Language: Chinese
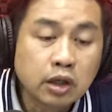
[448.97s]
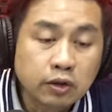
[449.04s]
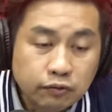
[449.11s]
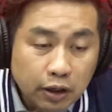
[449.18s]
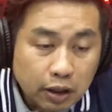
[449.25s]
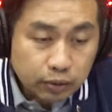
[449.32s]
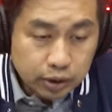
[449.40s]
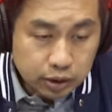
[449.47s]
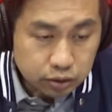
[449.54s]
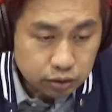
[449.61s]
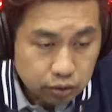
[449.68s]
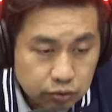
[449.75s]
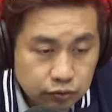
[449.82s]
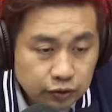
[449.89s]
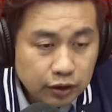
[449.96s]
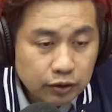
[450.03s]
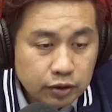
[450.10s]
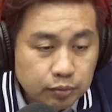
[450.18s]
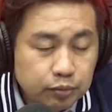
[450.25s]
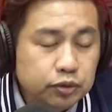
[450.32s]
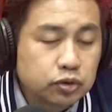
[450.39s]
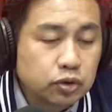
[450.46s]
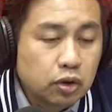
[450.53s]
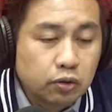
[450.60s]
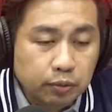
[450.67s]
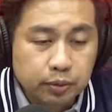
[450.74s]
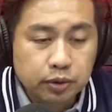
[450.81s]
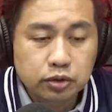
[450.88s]
发挥的时候发挥的不错，
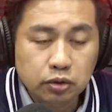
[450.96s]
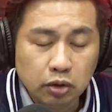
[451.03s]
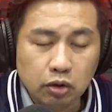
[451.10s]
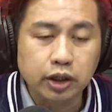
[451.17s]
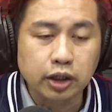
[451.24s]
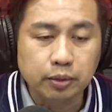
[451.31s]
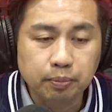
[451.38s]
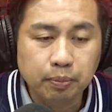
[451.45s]
我们就 OK，